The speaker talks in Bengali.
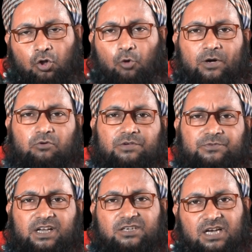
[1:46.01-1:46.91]
তবা করে
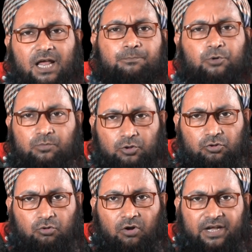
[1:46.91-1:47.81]
ফিরে আসা নাম
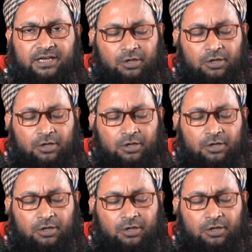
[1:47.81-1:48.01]
পরিবর্তন করা